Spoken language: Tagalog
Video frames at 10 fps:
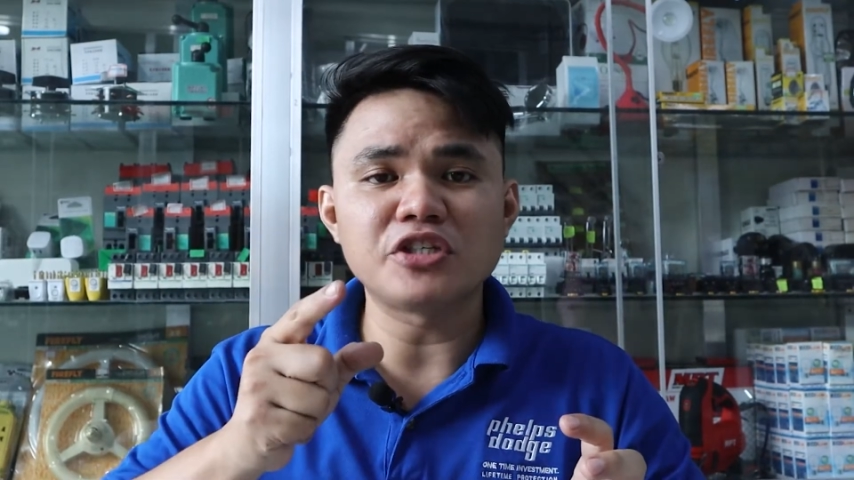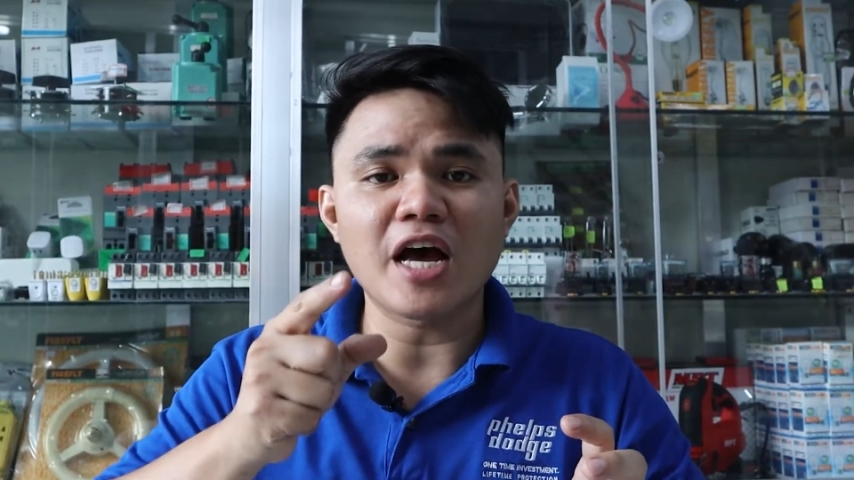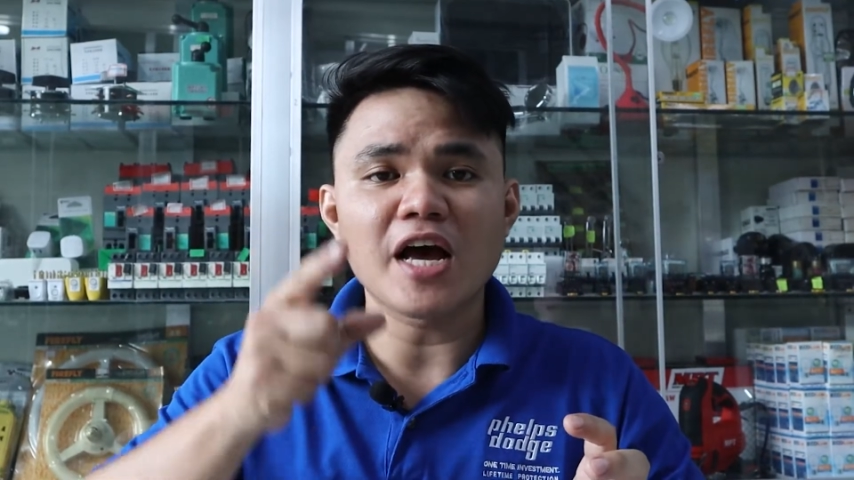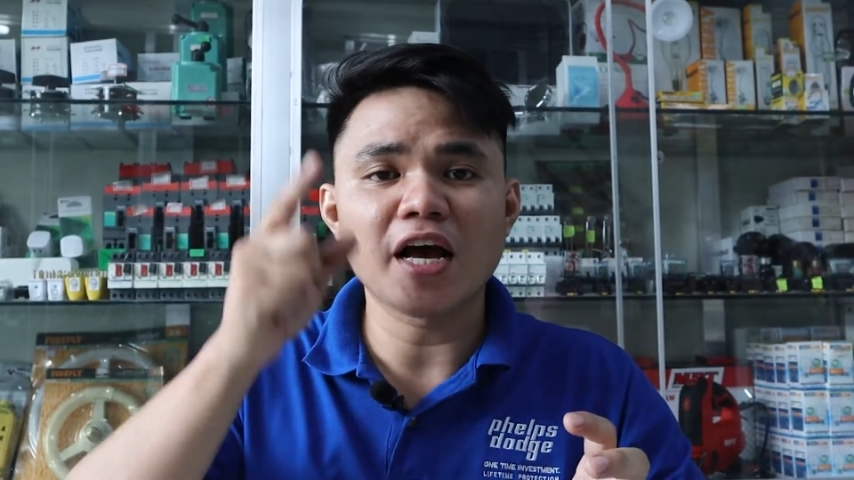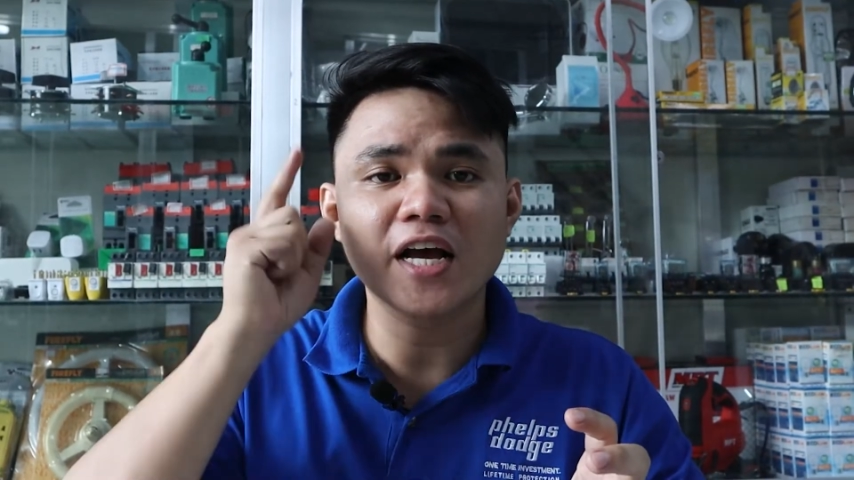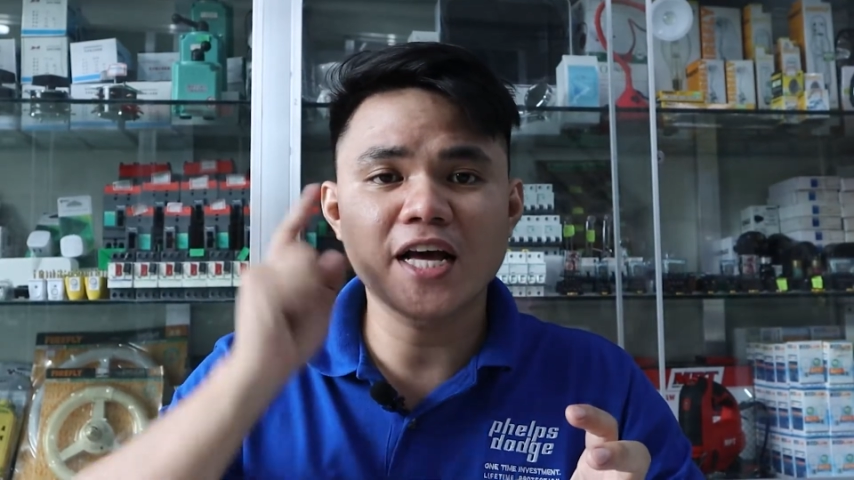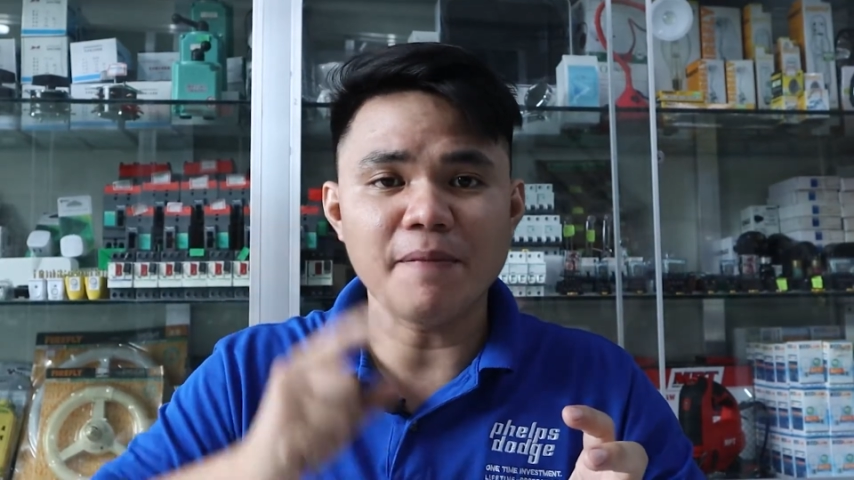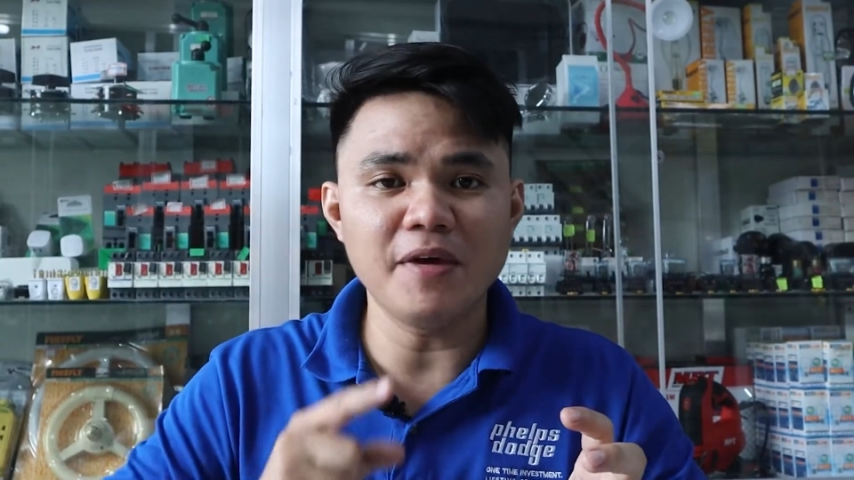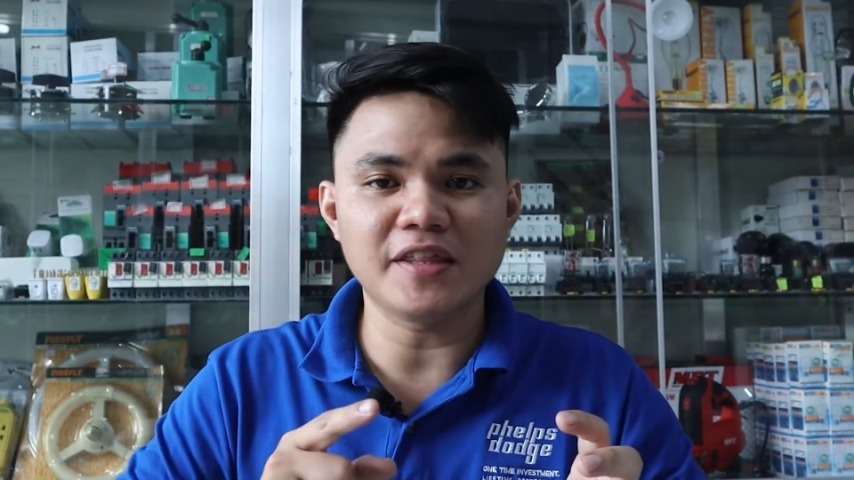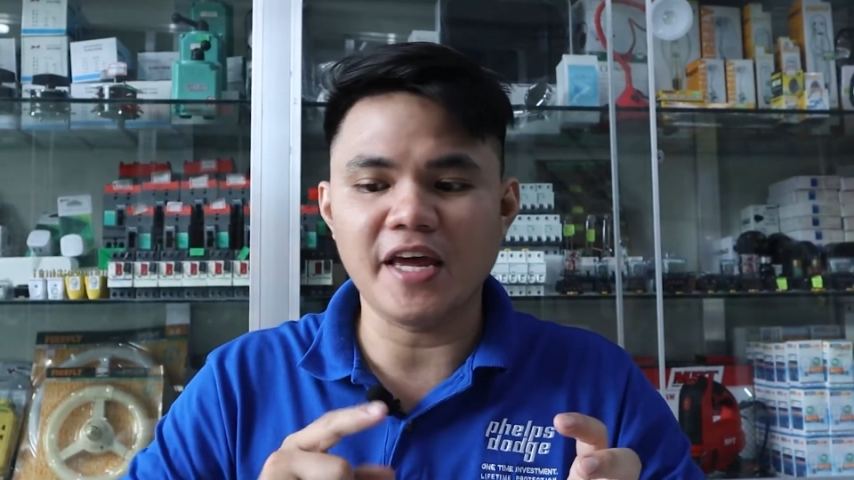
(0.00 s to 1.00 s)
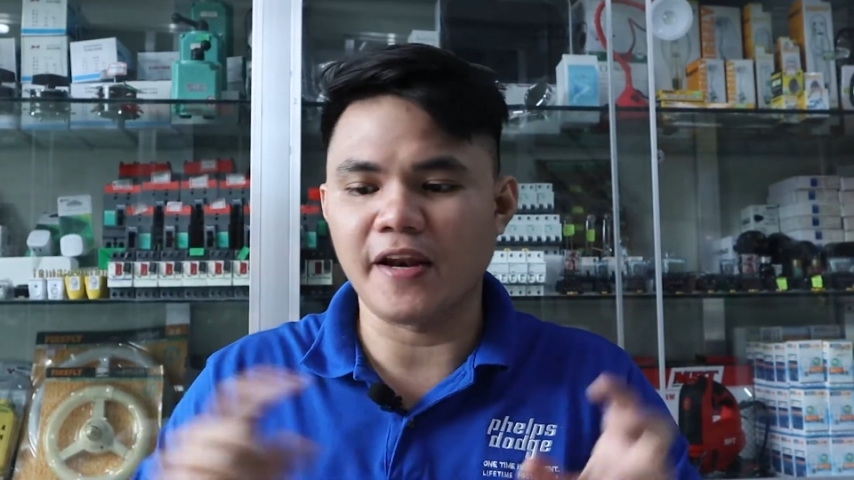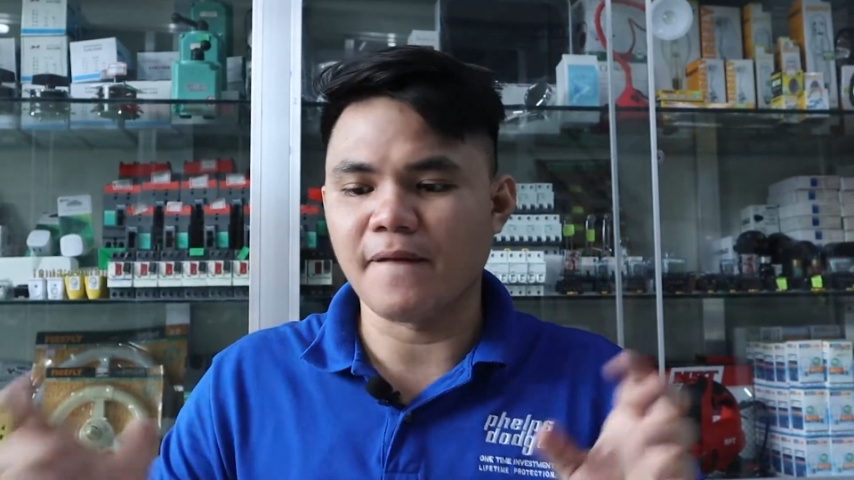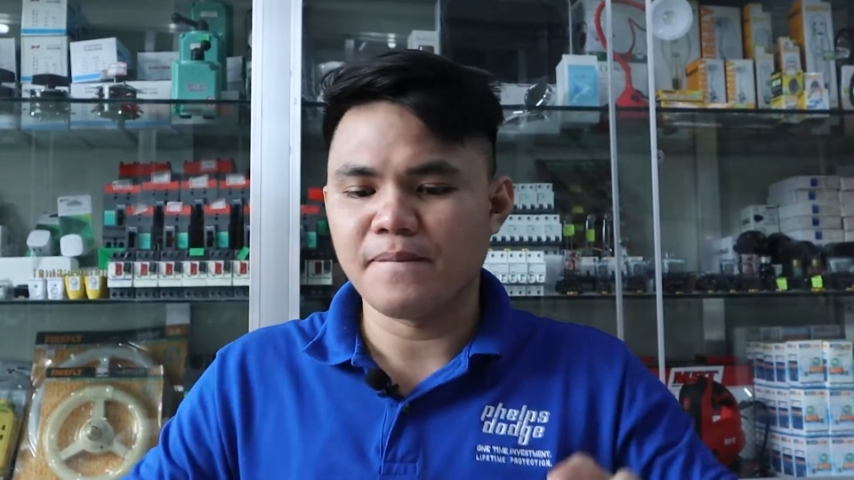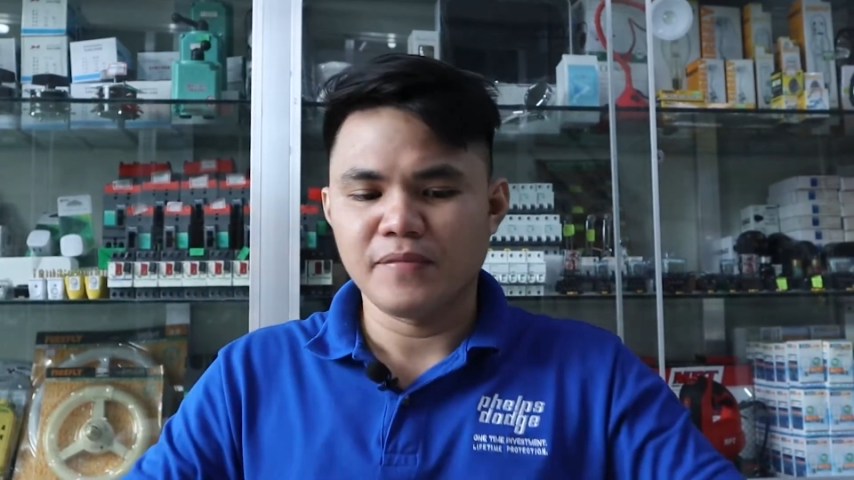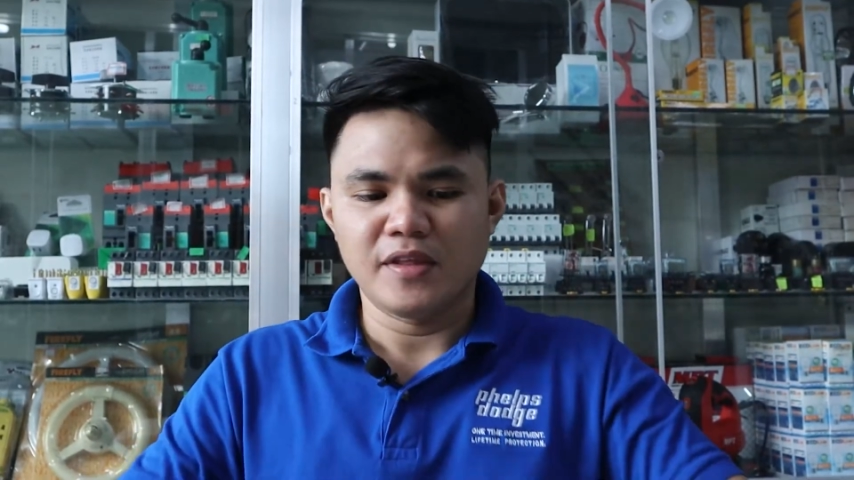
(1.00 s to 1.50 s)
siya gamitin?